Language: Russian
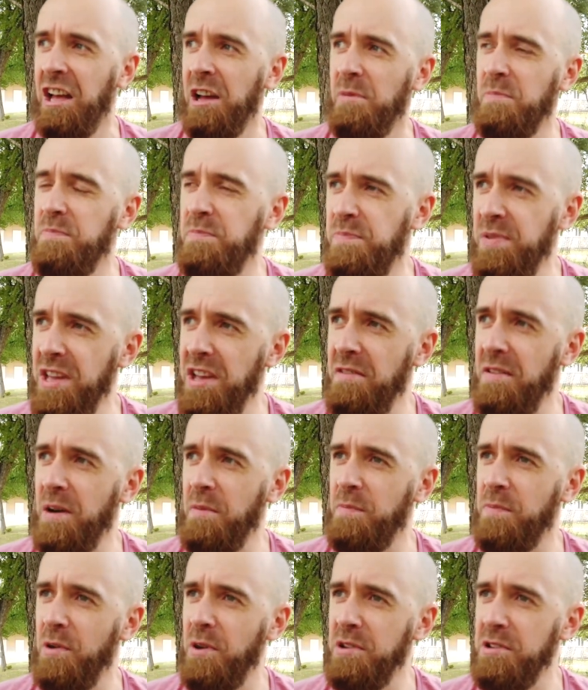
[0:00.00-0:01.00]
э пиво
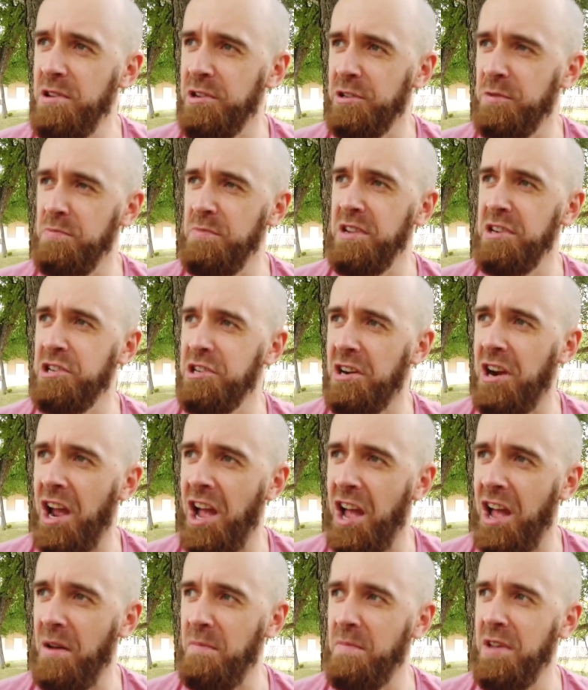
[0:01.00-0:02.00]
будешь,
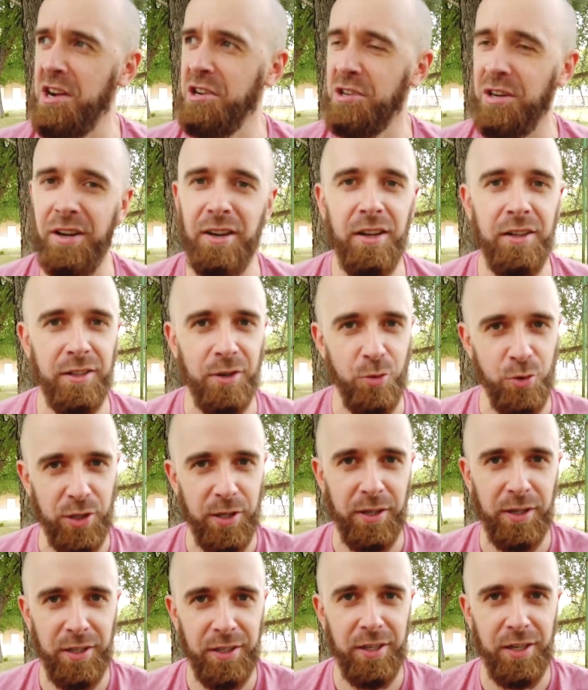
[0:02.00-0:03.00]
Мишка, Мишка, это
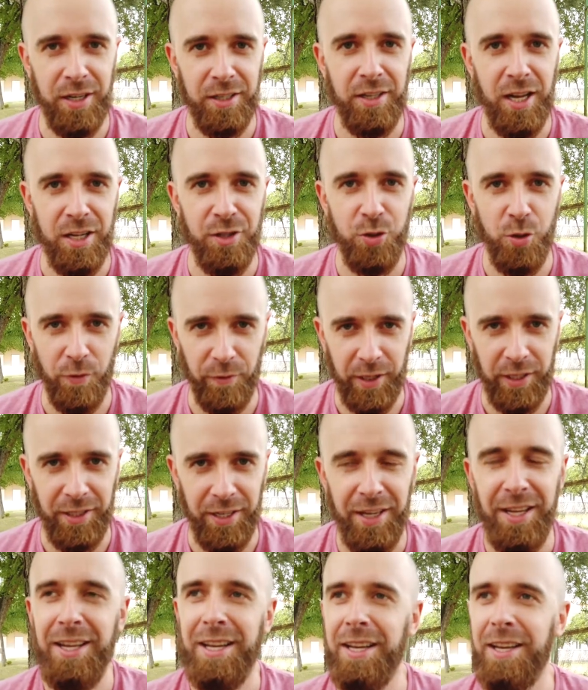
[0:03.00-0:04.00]
уже концовка,
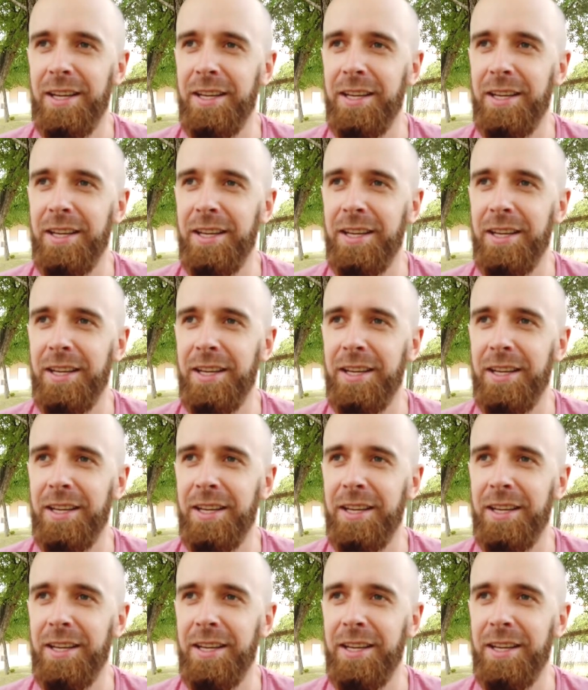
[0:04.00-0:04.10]
да,